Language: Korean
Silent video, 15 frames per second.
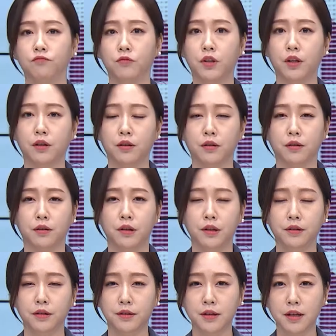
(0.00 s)
네.
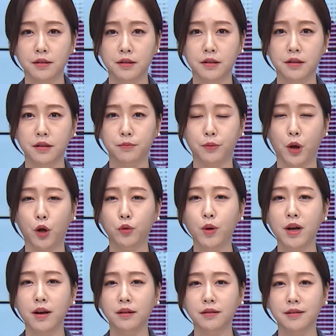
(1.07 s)
네, 사실
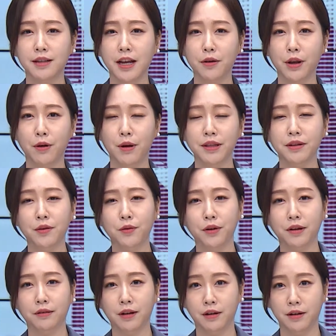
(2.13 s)
변화하는 사회
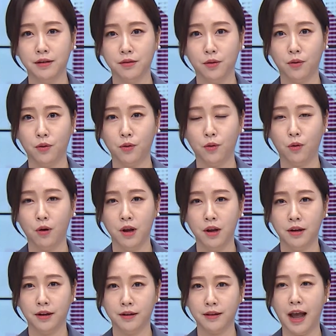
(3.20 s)
환경에 따라서
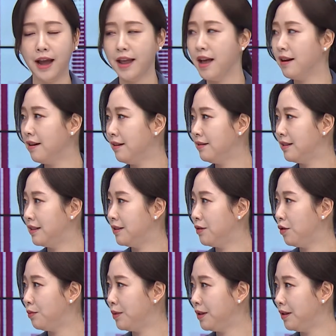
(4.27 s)
다양한
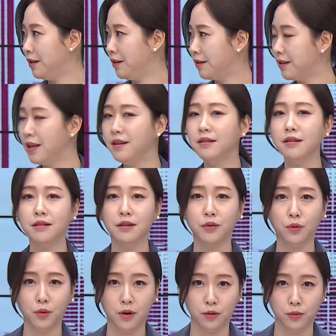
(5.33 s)
직업이
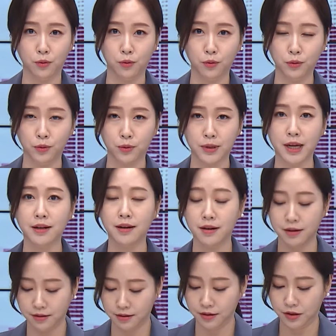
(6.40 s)
생기기도 하고 또
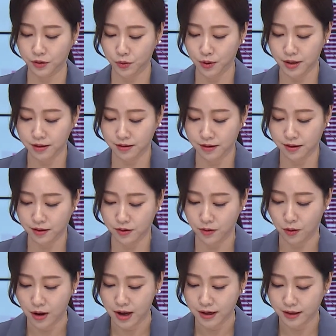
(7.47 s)
사라지기도
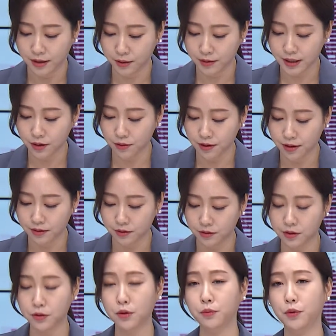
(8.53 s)
하는데요. 이런 상황에서
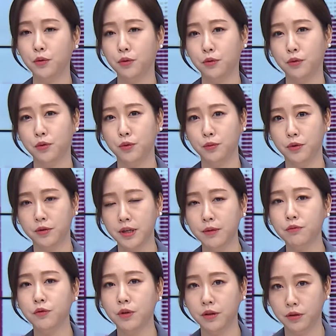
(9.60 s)
직업 교육도 좀 더
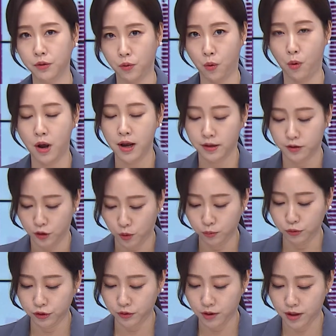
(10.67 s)
세분화되고
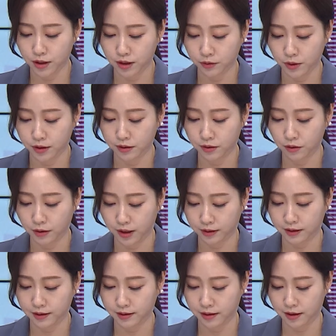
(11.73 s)
전문화되는 것
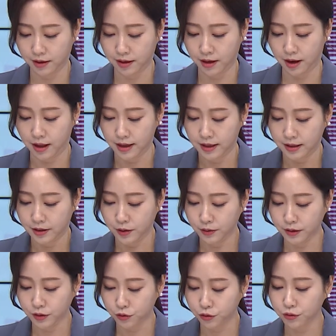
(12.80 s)
같은데
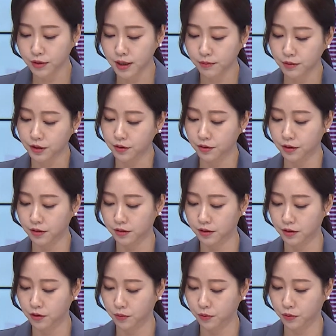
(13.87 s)
현재 충남 지역의
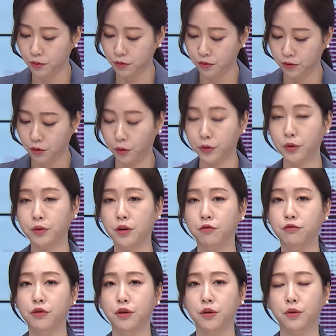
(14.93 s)
직업 교육은 어떻게
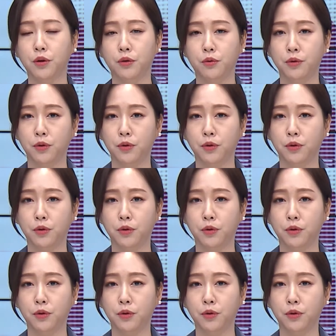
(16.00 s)
운영이 되고